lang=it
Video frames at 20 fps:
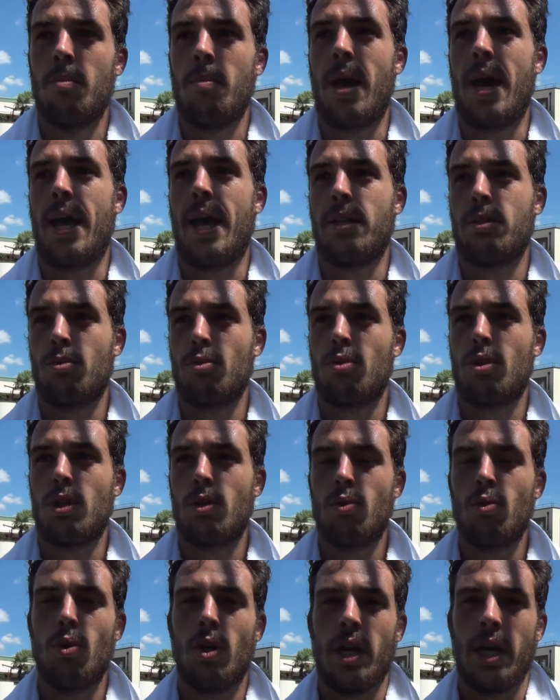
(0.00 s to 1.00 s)
Beh, tutte e
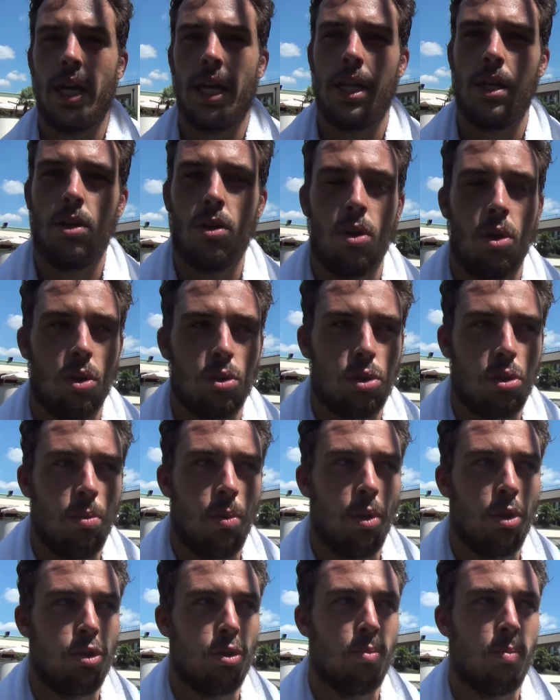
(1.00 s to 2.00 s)
due li conosco
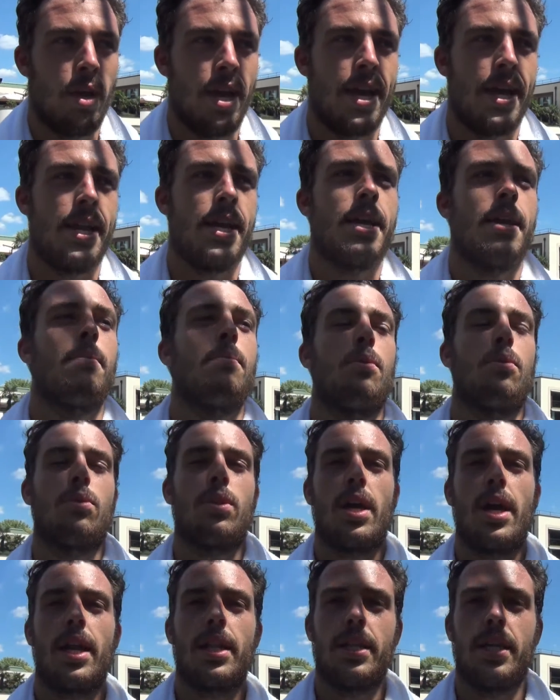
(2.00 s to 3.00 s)
molto bene, più
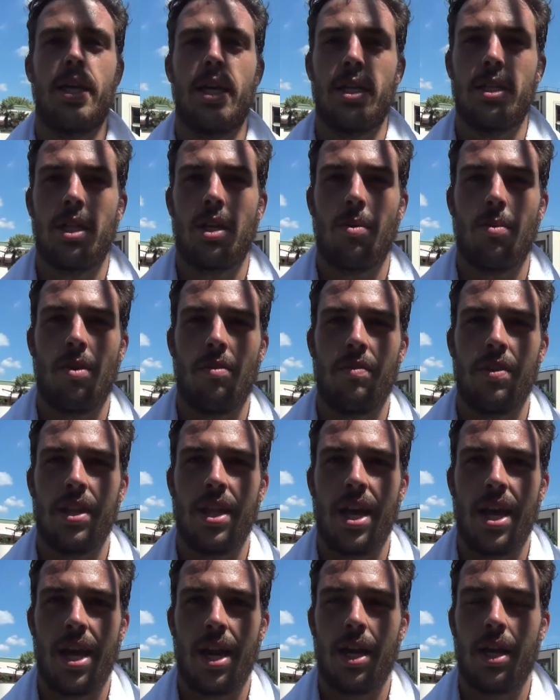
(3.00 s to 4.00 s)
tardi andremo a
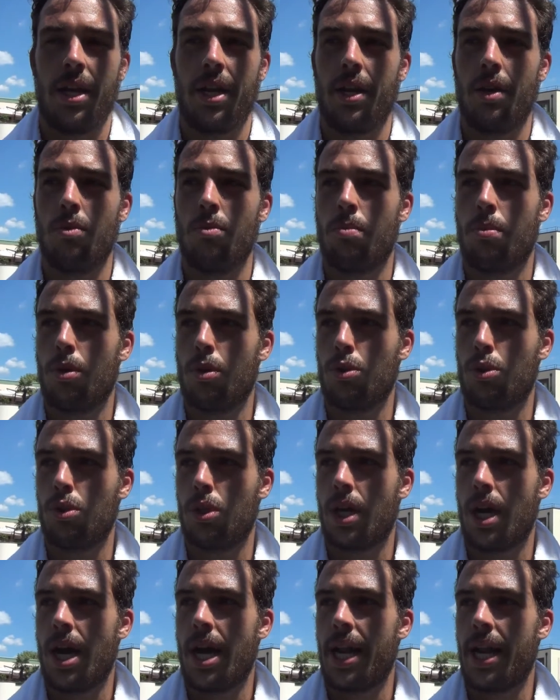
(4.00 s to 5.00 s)
vederli un po'
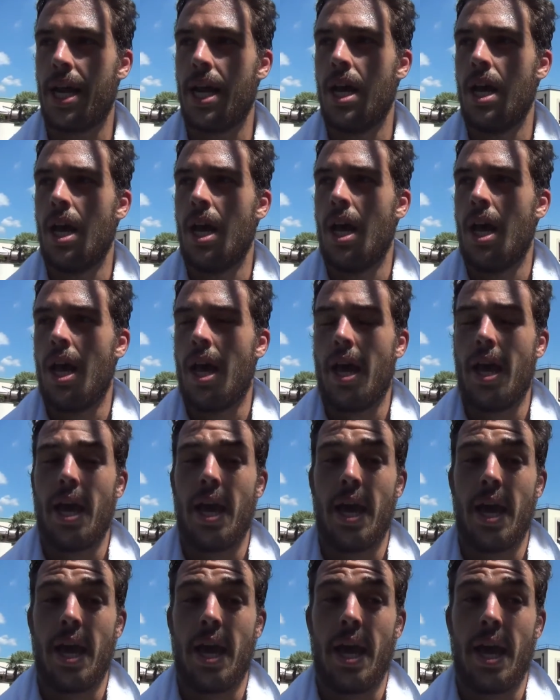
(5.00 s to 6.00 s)
giocare
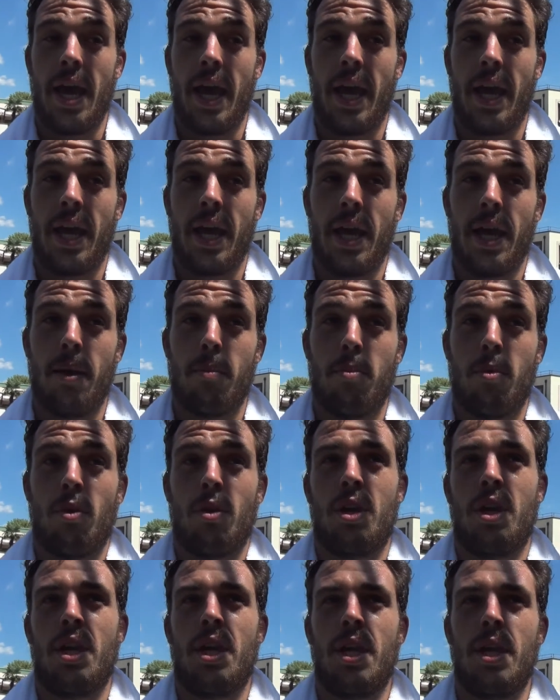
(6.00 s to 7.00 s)
e
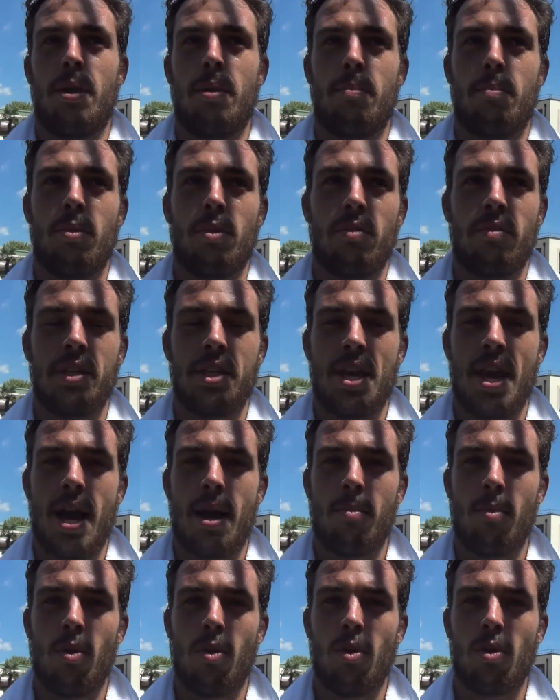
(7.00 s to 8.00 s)
poi, poi
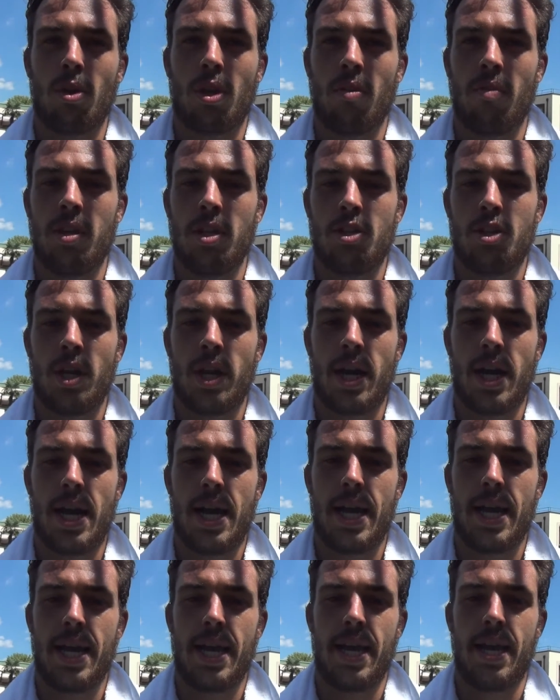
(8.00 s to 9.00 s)
vediamo chi
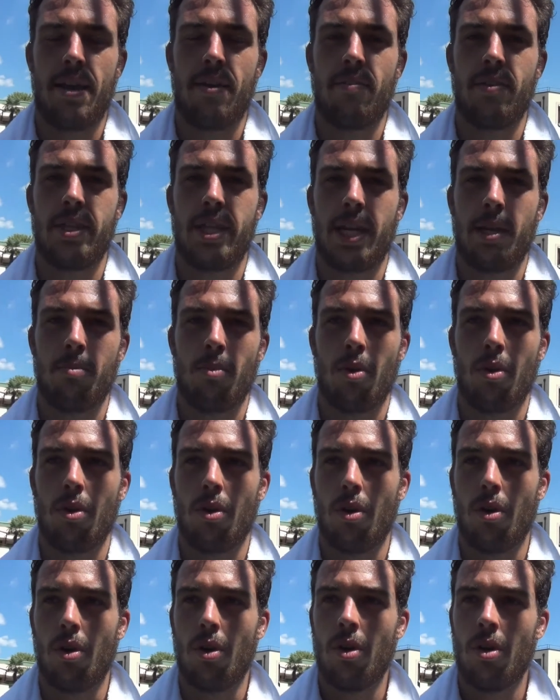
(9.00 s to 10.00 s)
vincerà e
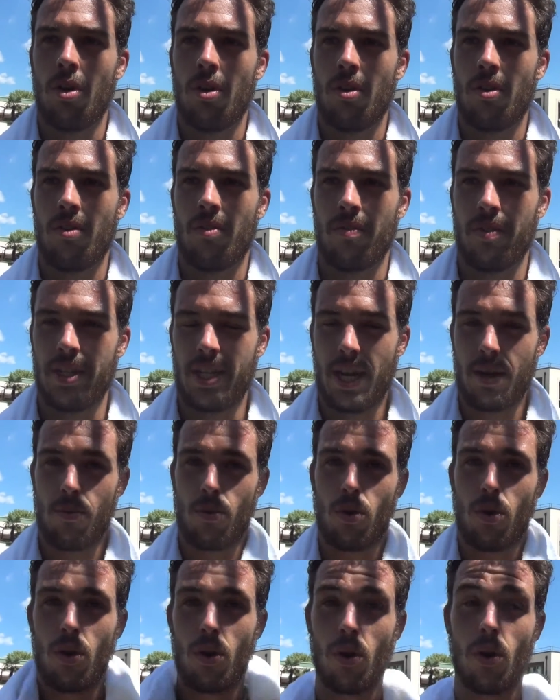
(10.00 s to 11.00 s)
vedremo,
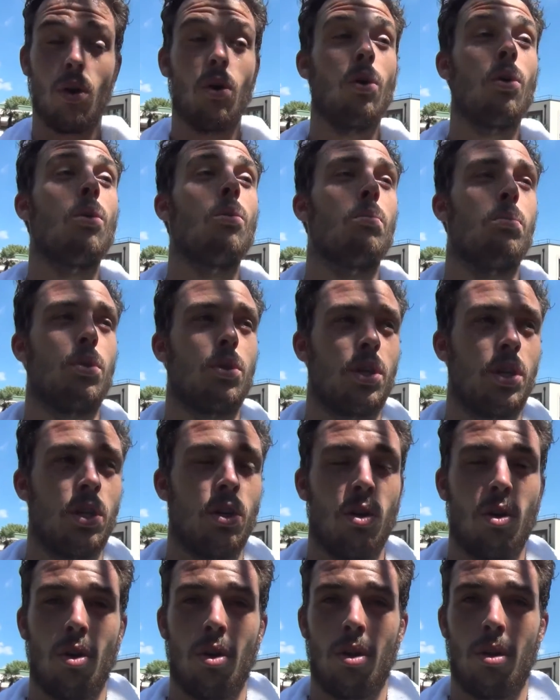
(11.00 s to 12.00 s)
vedremo un
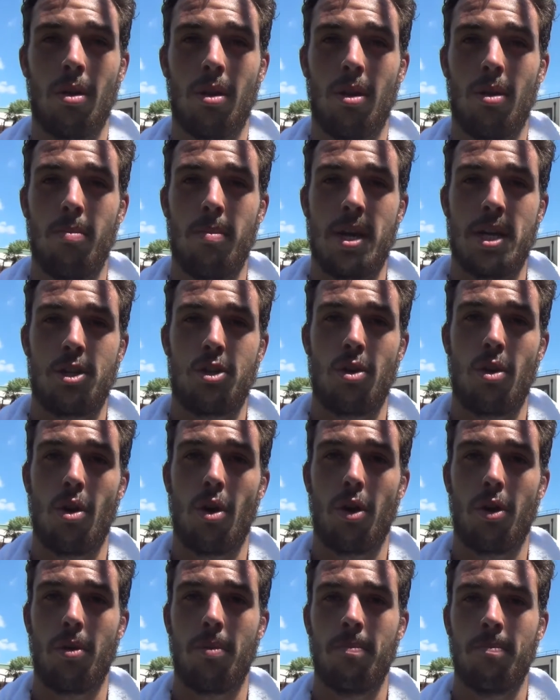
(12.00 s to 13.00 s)
pochino il match
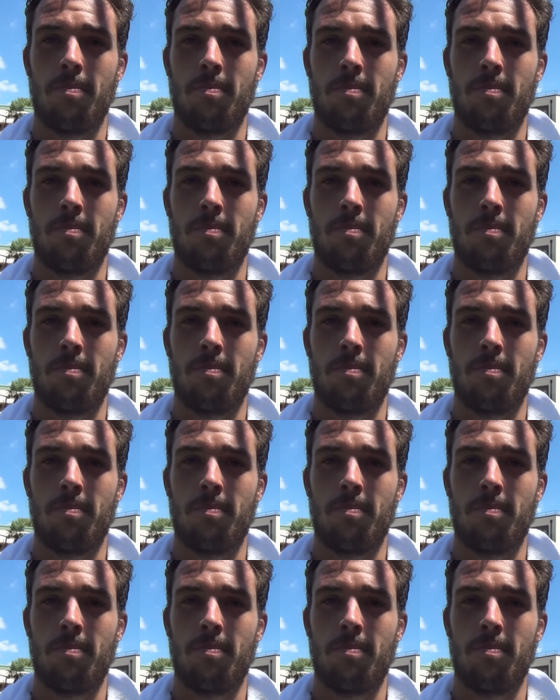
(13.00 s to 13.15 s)
loro.